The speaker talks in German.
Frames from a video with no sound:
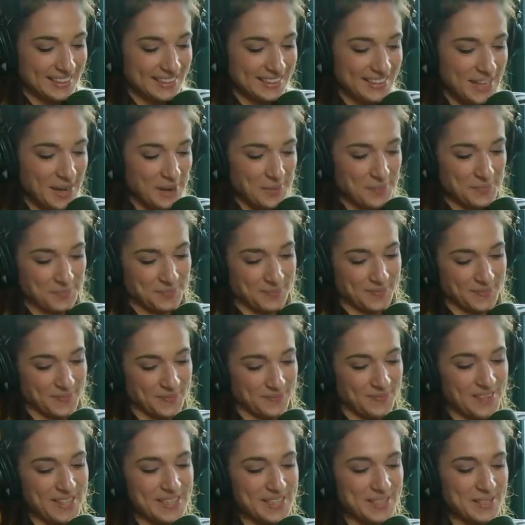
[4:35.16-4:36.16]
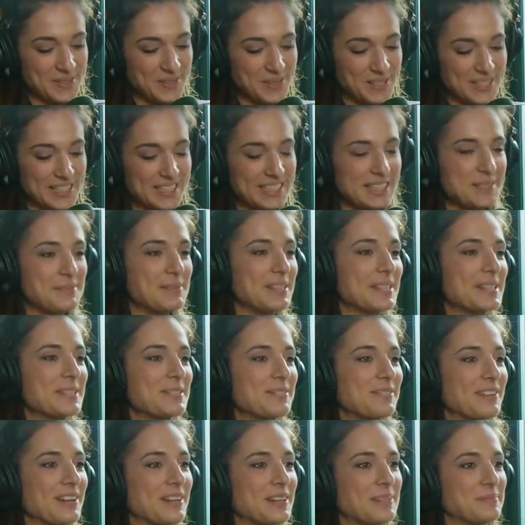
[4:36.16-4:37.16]
Ja. Was ja. sind eure
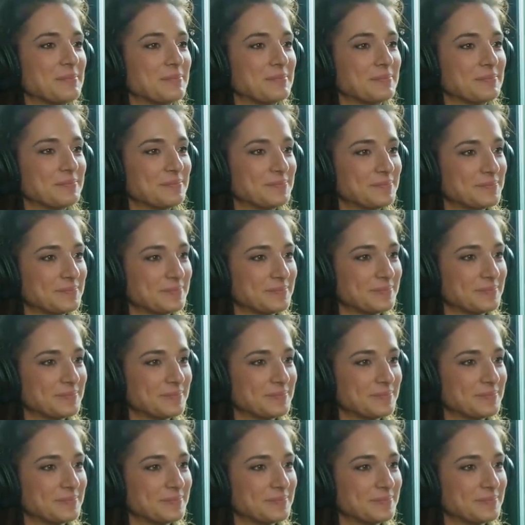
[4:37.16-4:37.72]
Lieblingsfarben?